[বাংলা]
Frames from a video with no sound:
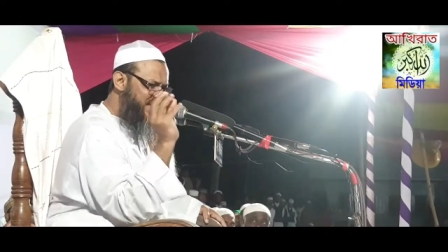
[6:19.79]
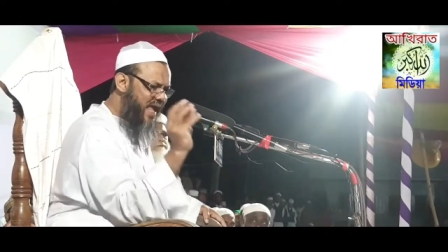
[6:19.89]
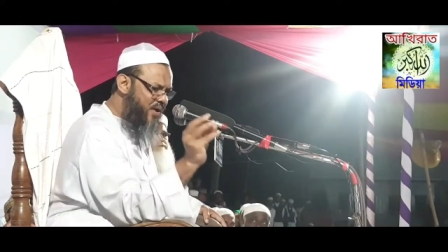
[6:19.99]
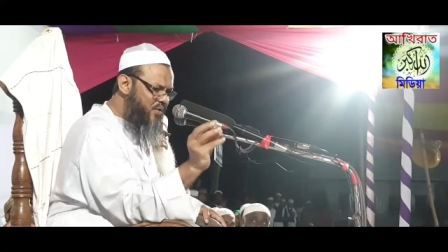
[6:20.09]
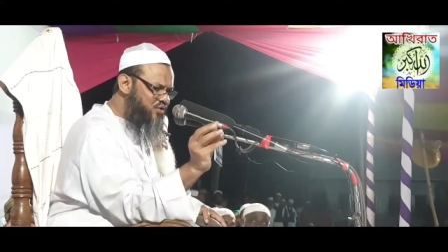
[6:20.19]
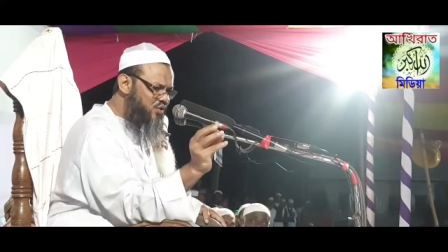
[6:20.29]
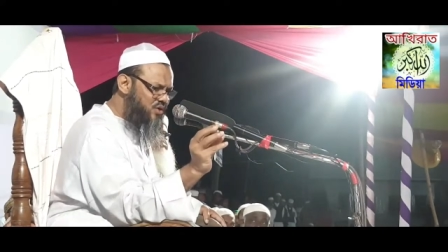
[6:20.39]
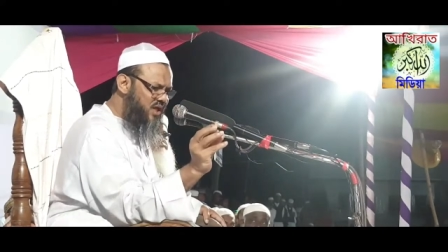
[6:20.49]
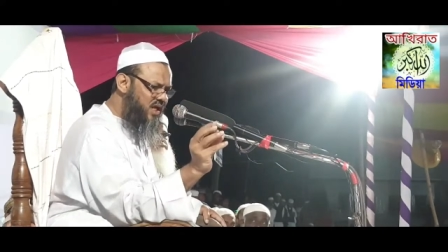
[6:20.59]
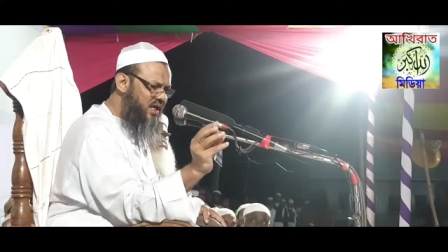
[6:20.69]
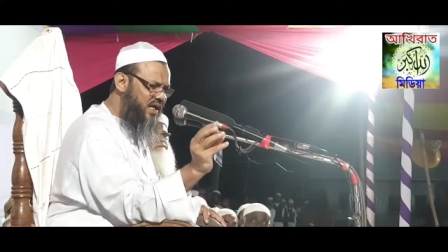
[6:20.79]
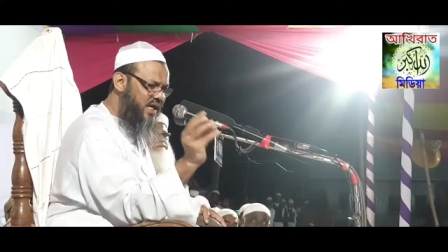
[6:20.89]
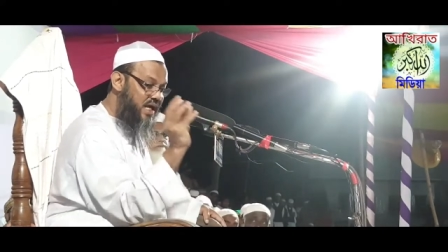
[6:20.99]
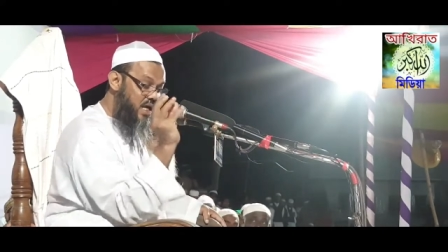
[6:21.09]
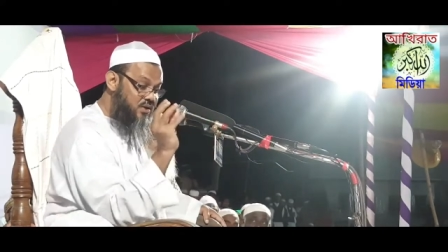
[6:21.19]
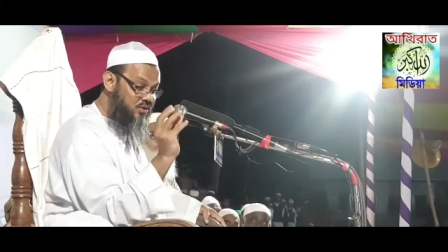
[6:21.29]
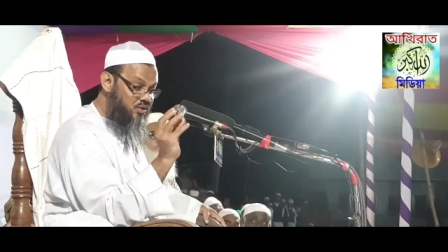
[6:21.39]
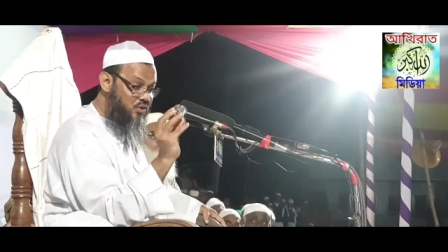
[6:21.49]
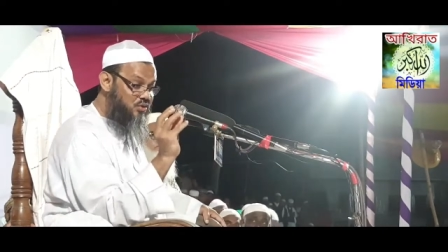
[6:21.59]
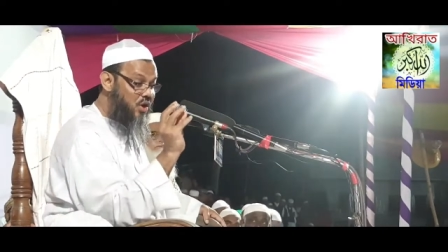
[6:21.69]
কেউ যদি
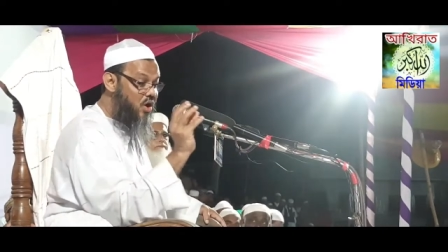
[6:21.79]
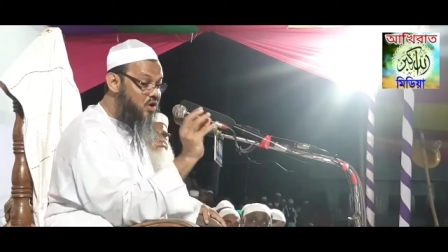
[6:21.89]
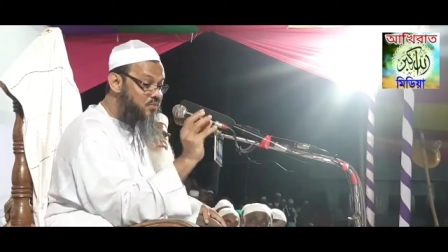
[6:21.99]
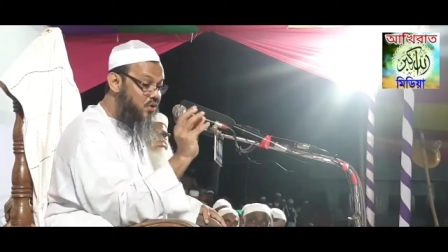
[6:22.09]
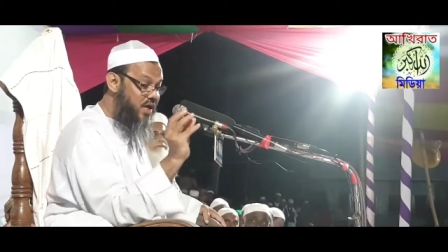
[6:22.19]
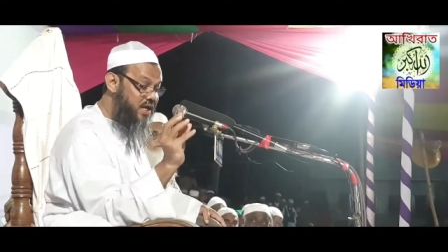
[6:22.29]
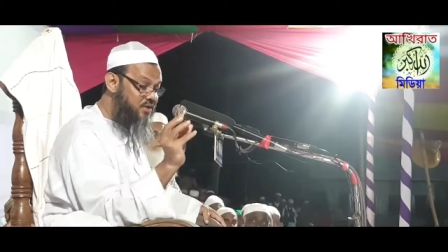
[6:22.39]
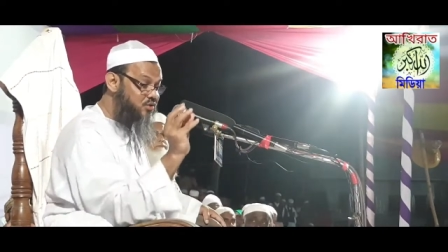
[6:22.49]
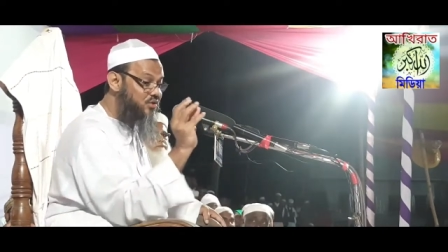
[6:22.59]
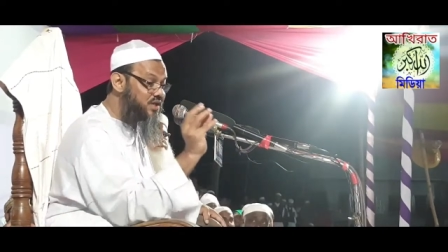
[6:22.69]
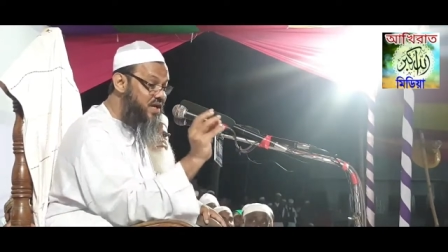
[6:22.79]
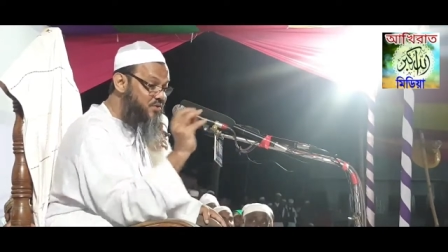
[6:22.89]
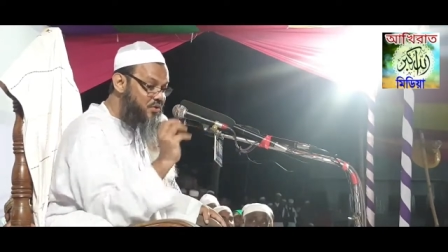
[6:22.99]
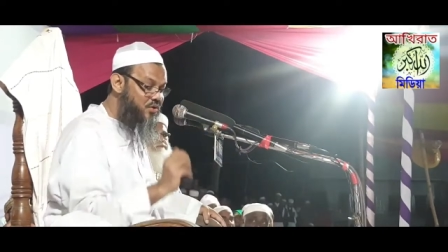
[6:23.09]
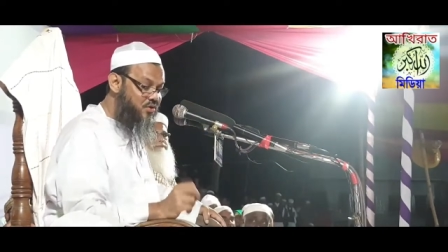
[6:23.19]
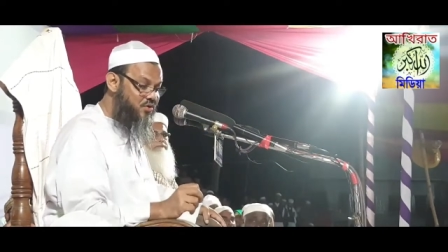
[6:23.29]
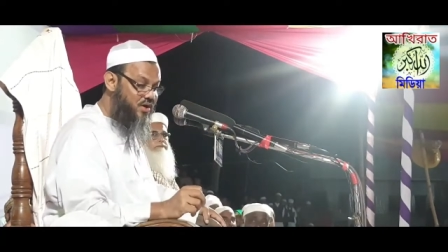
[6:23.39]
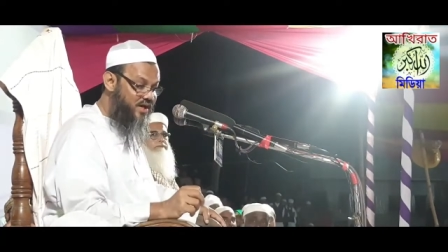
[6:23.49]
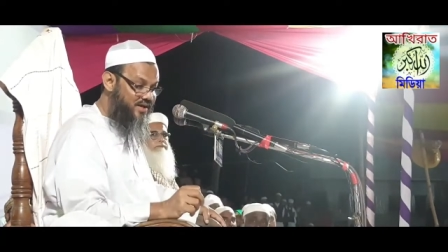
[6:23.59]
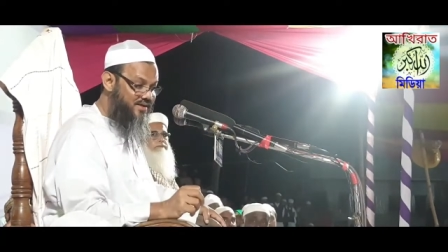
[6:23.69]
হিন্দু ধর্ম হিন্দু দিন গ্রহণ
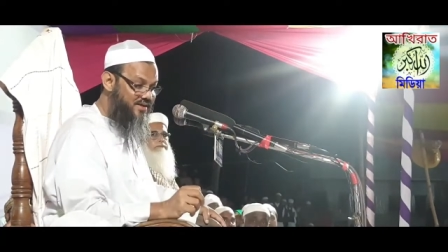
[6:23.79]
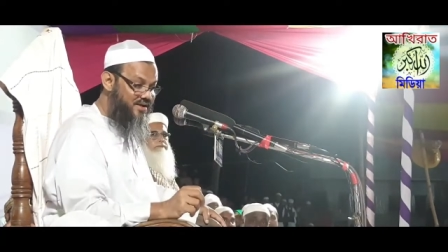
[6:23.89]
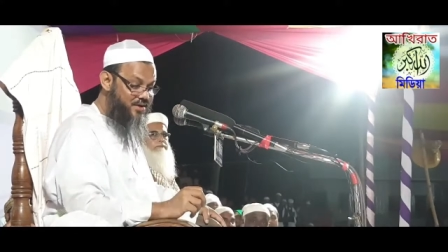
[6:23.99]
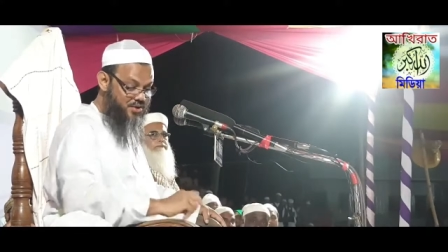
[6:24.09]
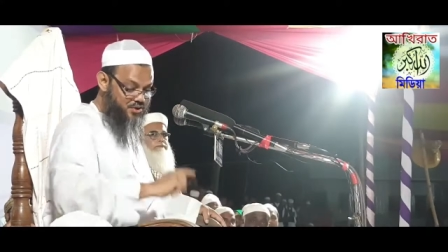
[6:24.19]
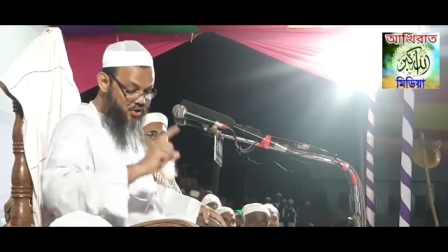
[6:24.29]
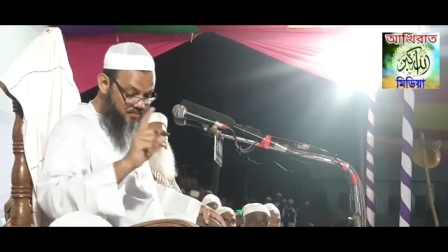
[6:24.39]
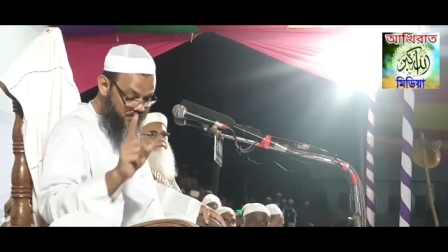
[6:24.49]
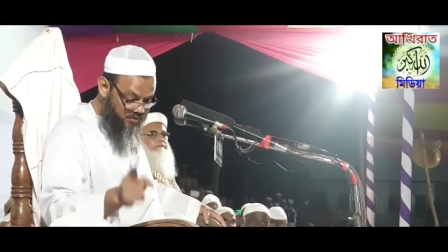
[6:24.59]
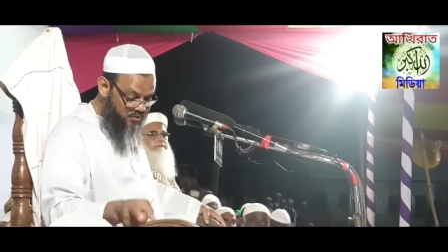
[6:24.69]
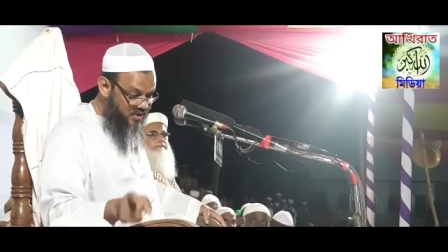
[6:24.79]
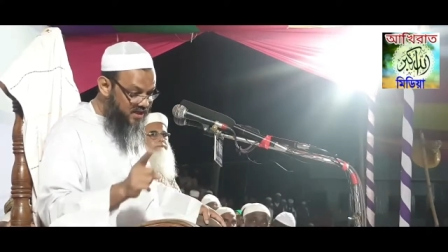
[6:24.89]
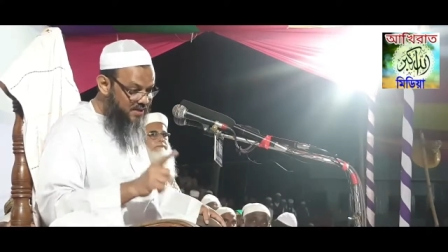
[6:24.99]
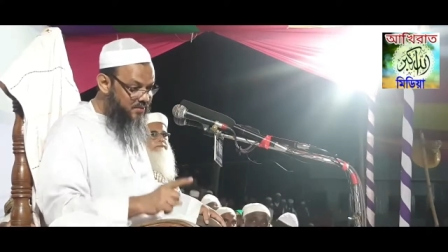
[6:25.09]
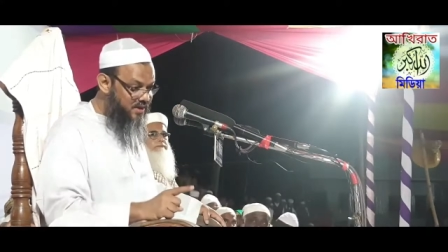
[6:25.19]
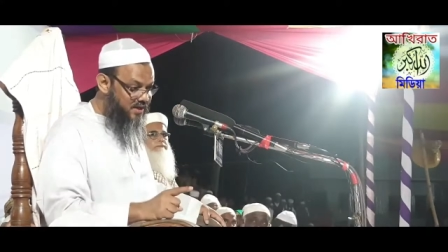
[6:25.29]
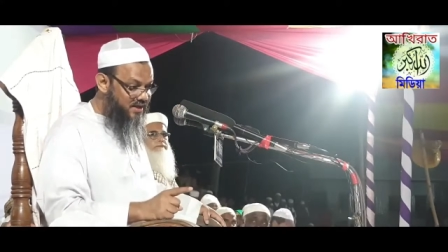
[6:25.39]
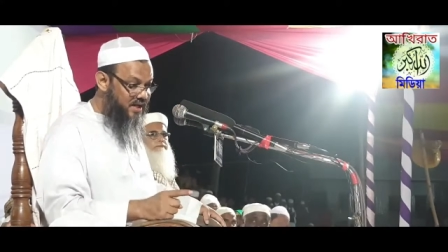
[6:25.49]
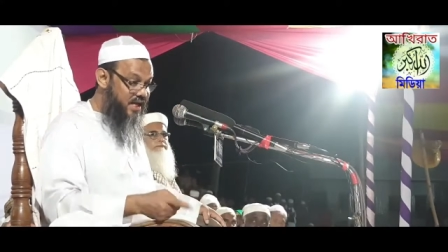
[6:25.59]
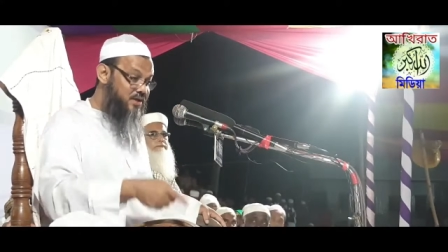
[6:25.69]
করে সম্বোধন করে কি বলি
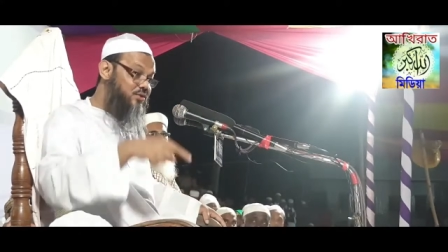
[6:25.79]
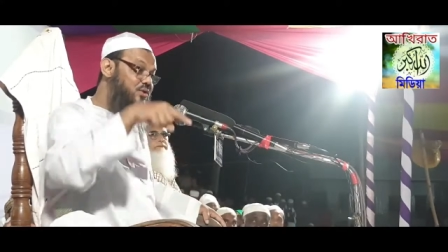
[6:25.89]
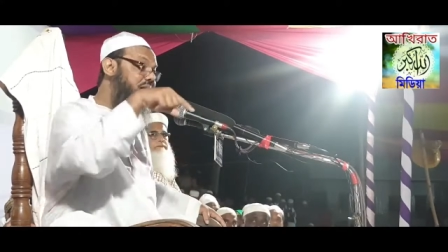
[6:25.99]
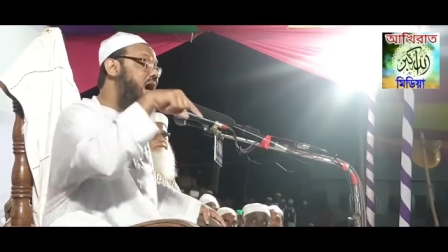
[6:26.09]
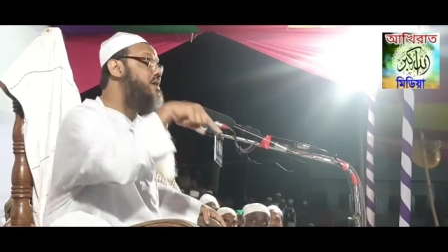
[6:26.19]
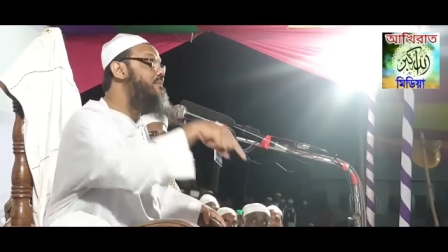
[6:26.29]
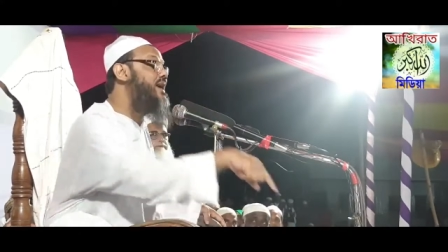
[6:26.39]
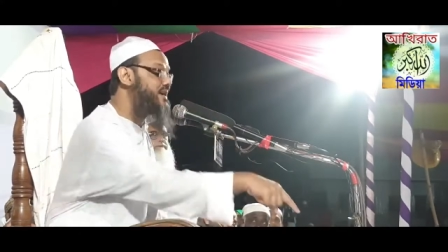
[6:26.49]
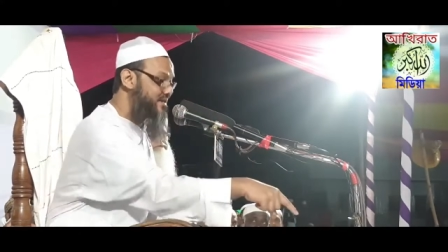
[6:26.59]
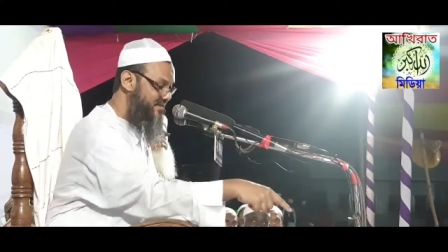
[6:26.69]
হিন্দু ধার্মিক